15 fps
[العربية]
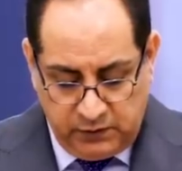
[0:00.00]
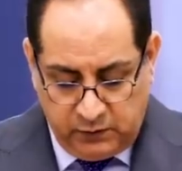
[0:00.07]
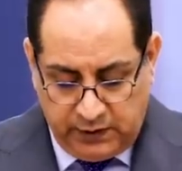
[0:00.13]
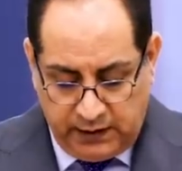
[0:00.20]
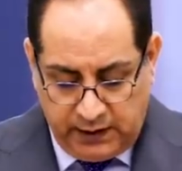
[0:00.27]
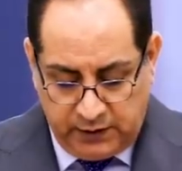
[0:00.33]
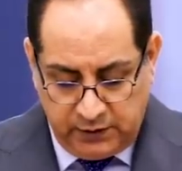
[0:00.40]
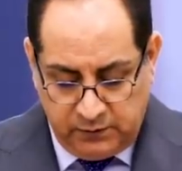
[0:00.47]

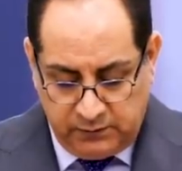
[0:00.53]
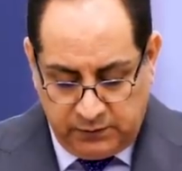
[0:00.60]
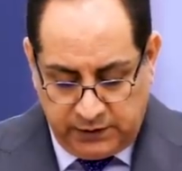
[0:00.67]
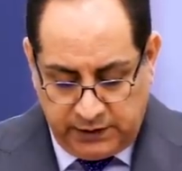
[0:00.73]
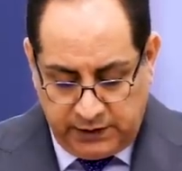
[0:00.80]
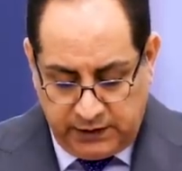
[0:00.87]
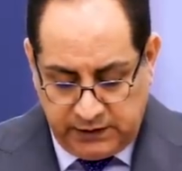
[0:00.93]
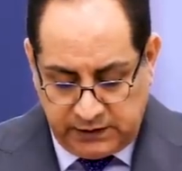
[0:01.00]
ولا
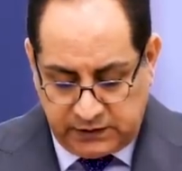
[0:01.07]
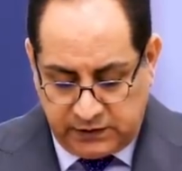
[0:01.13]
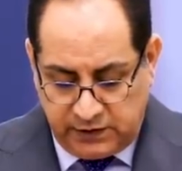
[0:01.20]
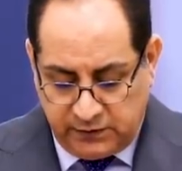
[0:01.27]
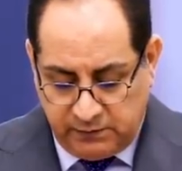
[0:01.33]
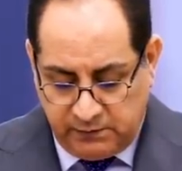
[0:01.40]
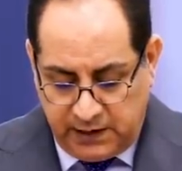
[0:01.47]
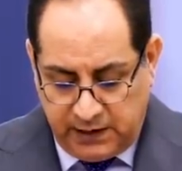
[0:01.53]
يمكن
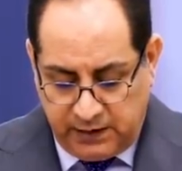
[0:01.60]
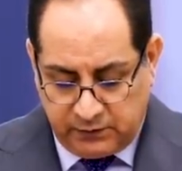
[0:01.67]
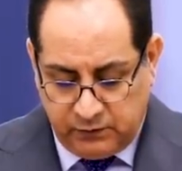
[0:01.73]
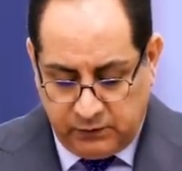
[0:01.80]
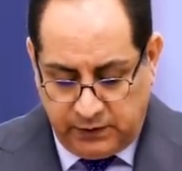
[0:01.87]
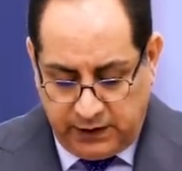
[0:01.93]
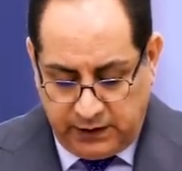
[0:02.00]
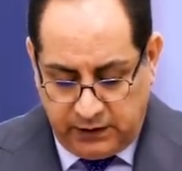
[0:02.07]

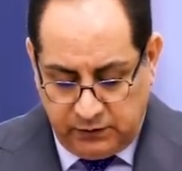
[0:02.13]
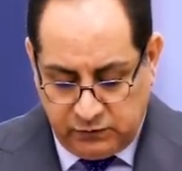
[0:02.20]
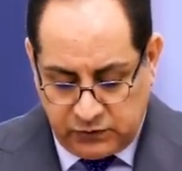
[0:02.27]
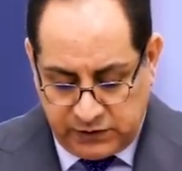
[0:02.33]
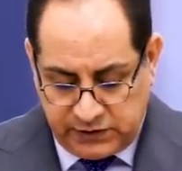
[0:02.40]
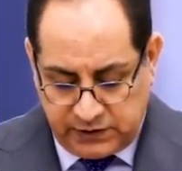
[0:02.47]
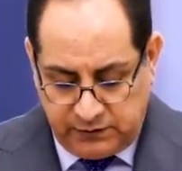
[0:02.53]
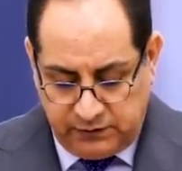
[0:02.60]
استثمار اي
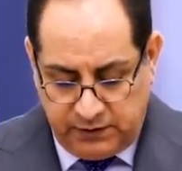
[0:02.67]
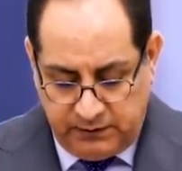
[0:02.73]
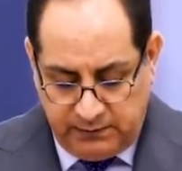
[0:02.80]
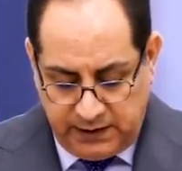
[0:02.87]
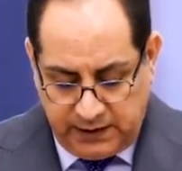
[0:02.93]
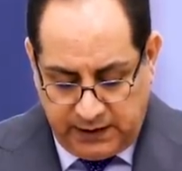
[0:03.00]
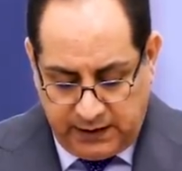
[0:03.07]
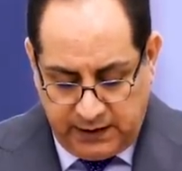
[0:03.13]
جزء
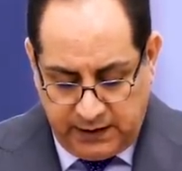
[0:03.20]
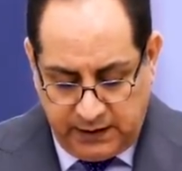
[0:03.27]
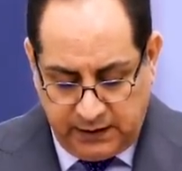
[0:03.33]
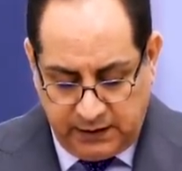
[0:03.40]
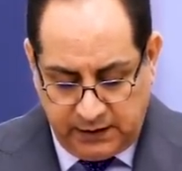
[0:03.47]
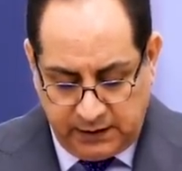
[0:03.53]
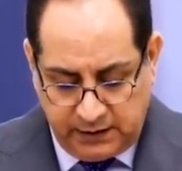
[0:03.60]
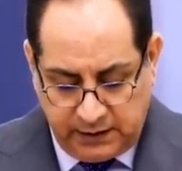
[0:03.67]
منها
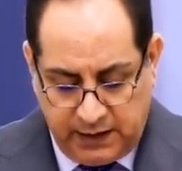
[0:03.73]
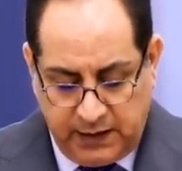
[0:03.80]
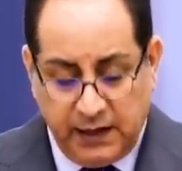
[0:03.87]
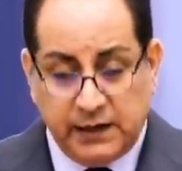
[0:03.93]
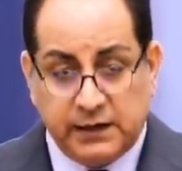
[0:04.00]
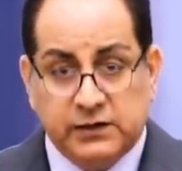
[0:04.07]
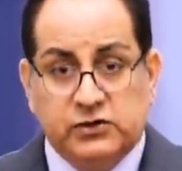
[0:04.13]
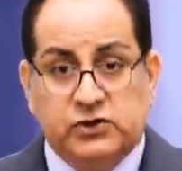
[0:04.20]

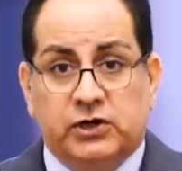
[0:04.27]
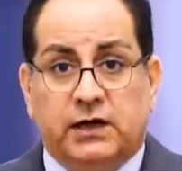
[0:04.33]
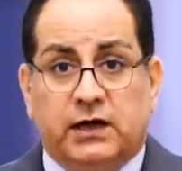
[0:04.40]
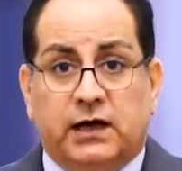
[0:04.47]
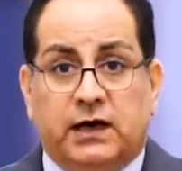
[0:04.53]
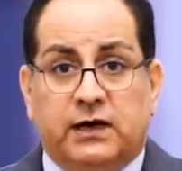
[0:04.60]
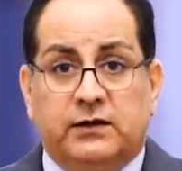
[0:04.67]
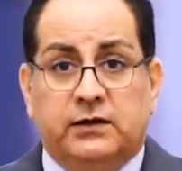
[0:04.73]
خارج
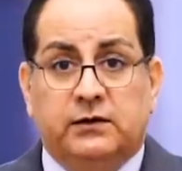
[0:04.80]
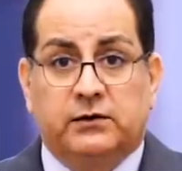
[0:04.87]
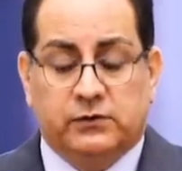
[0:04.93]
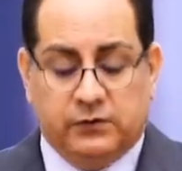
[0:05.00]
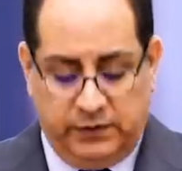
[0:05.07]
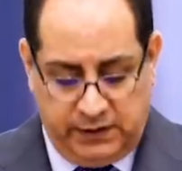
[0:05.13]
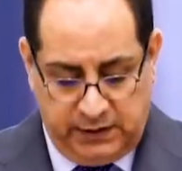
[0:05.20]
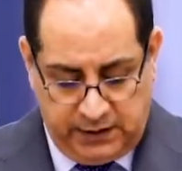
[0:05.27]
هذه
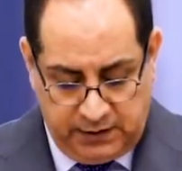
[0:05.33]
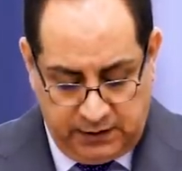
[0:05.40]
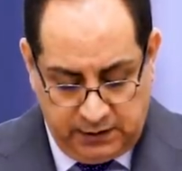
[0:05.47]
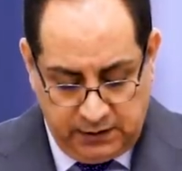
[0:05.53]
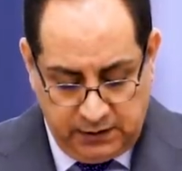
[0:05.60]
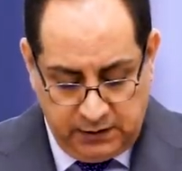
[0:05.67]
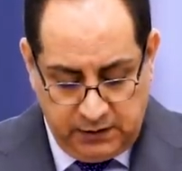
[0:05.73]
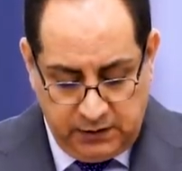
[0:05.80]
الرؤيه
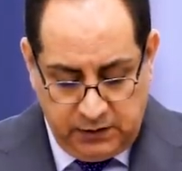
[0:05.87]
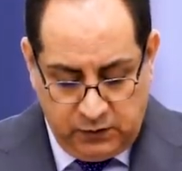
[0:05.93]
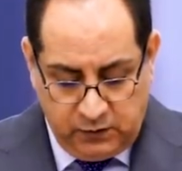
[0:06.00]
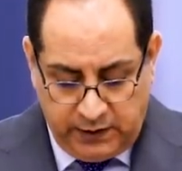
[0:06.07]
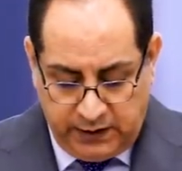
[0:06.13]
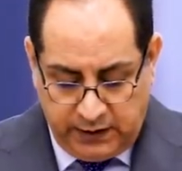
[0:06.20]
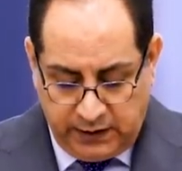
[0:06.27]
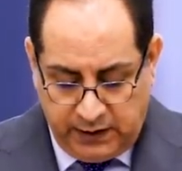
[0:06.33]

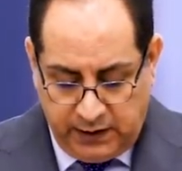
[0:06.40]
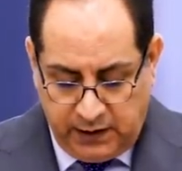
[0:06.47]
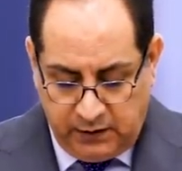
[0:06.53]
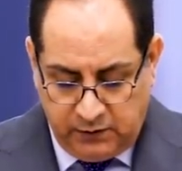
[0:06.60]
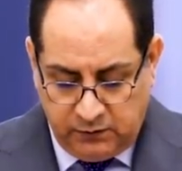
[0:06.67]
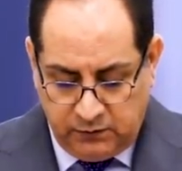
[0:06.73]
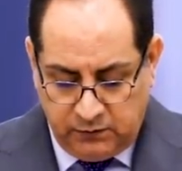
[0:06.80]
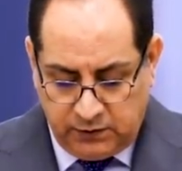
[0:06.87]

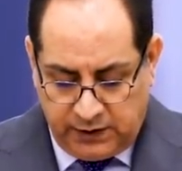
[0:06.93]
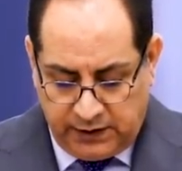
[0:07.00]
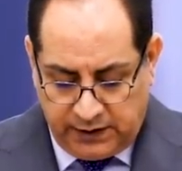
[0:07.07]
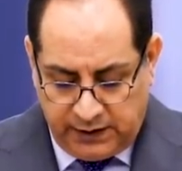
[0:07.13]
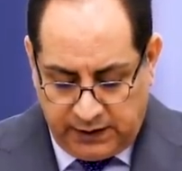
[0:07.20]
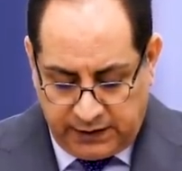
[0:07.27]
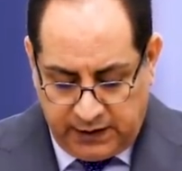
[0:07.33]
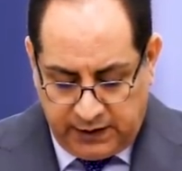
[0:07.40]
والغاء
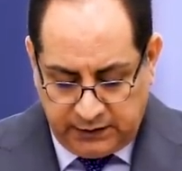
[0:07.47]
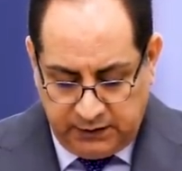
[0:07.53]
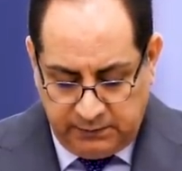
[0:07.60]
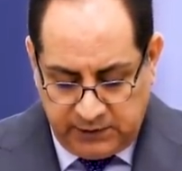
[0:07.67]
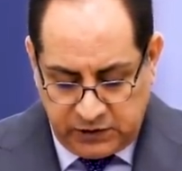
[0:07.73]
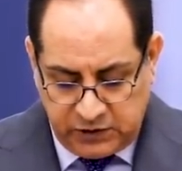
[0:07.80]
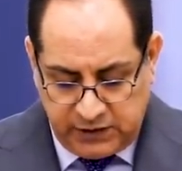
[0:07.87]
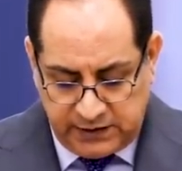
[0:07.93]
قرارات
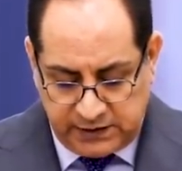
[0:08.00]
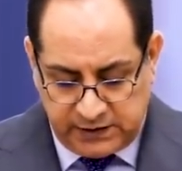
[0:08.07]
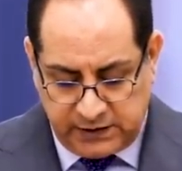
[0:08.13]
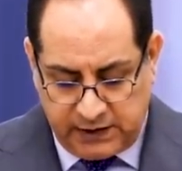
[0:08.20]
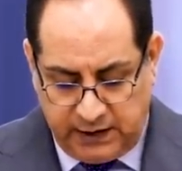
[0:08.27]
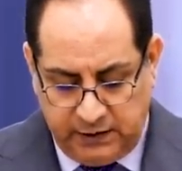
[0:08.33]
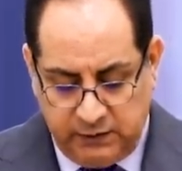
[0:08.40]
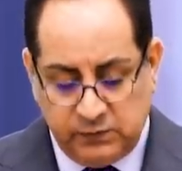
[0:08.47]

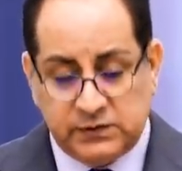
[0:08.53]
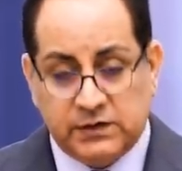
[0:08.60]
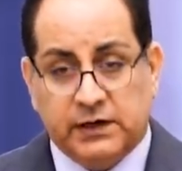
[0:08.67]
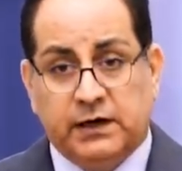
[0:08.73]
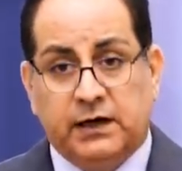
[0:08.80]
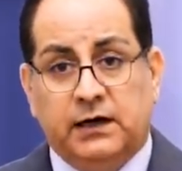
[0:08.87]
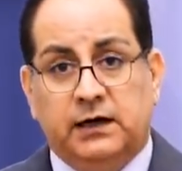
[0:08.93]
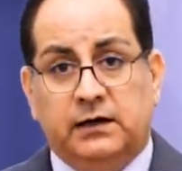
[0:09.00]
مجلس
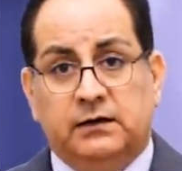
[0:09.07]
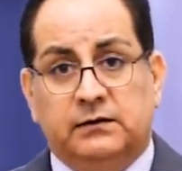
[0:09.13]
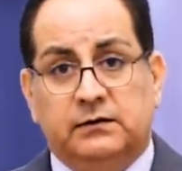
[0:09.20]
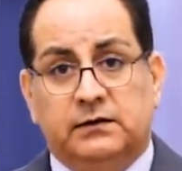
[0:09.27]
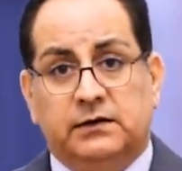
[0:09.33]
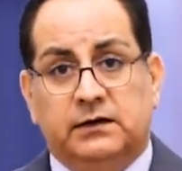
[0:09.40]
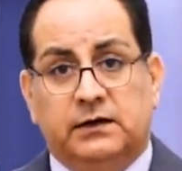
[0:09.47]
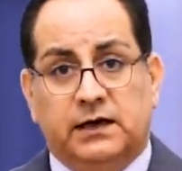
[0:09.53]
الوزراء
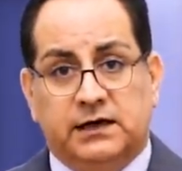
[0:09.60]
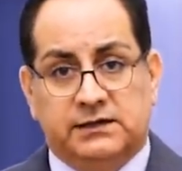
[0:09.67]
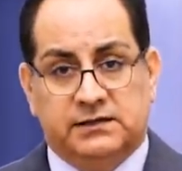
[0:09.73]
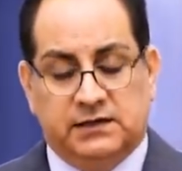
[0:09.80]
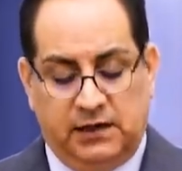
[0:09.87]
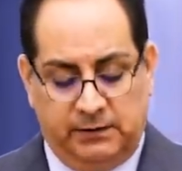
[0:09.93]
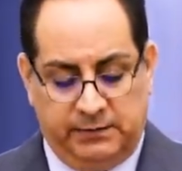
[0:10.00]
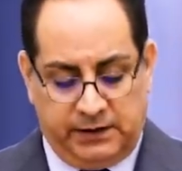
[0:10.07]

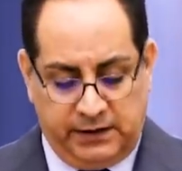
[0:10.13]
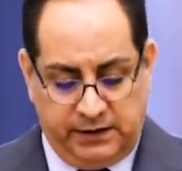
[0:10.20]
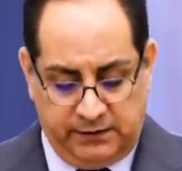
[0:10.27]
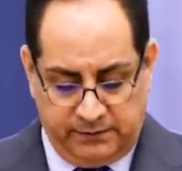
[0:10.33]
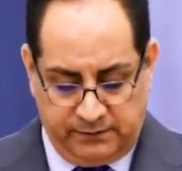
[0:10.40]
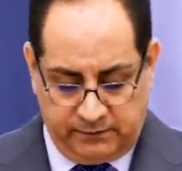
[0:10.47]
السابقه